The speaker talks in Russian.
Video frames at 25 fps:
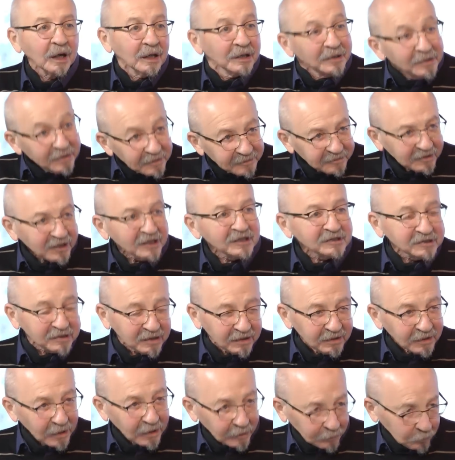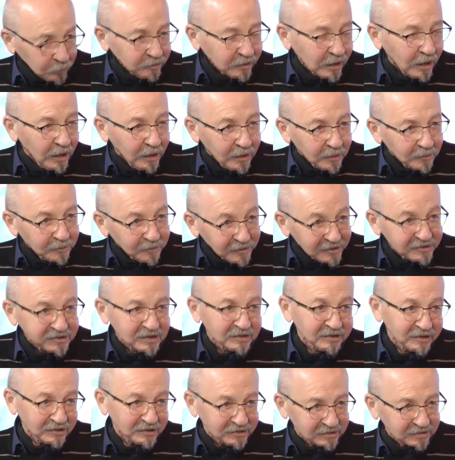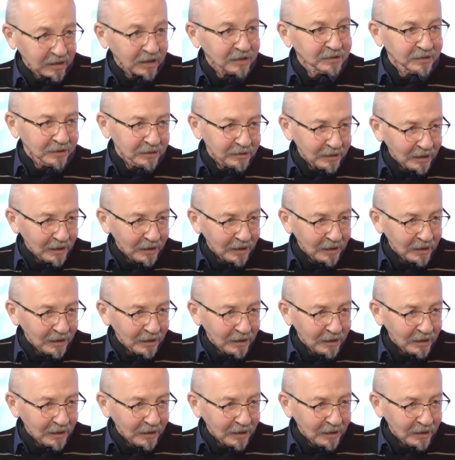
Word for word: еврейский народ, Высоких Вы, да,